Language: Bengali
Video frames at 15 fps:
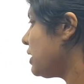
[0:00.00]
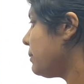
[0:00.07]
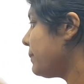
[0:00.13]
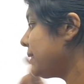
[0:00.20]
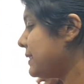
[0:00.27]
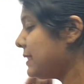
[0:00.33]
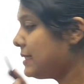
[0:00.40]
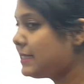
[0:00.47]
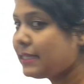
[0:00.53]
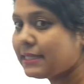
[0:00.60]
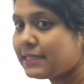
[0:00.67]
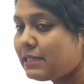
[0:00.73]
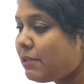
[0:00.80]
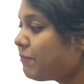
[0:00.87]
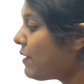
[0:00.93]
নাম্বার সি
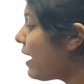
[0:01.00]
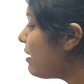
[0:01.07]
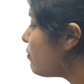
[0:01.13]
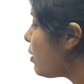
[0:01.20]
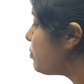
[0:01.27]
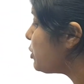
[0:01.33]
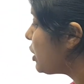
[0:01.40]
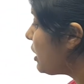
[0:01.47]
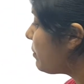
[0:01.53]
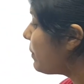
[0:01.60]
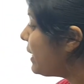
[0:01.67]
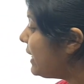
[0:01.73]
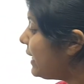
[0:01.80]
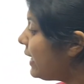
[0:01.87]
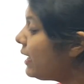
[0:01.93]
সিক্সটি ফাইভ অপশান
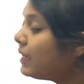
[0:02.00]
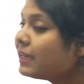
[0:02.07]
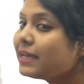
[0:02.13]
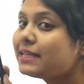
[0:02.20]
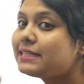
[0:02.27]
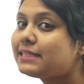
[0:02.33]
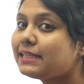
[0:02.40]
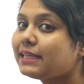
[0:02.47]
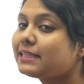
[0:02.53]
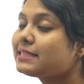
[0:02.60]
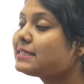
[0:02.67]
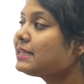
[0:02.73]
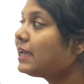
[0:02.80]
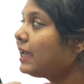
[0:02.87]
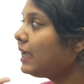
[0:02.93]
নাম্বার ডি
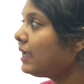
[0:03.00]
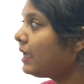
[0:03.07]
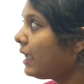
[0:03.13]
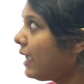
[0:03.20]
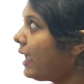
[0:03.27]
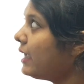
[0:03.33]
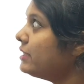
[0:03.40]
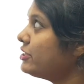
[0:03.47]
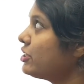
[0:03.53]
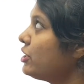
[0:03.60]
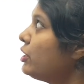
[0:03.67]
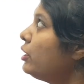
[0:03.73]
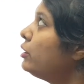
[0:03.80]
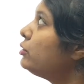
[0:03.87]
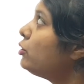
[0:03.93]
সিক্সটি এইট
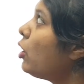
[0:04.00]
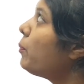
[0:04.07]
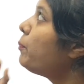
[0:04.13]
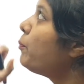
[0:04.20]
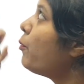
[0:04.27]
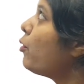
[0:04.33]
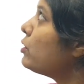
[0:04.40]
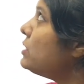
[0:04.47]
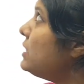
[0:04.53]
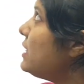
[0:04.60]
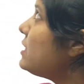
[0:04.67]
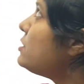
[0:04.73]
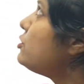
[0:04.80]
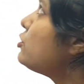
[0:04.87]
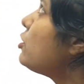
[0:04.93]
তো
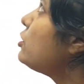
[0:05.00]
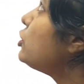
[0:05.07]
পঁচিশ জন